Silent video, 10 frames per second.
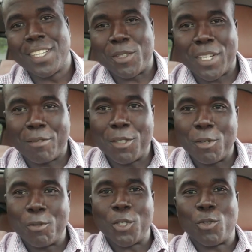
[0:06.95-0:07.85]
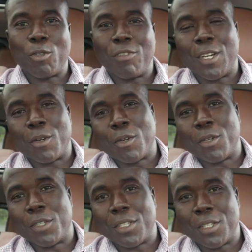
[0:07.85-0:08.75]
Je suis ravi de vous retrouver
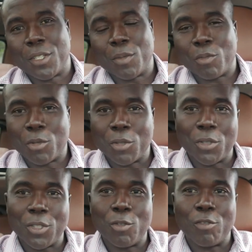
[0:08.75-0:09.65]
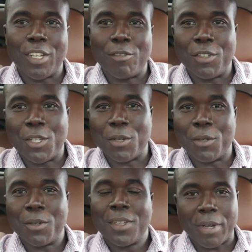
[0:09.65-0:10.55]
encore euh, pour une nouvelle vidéo.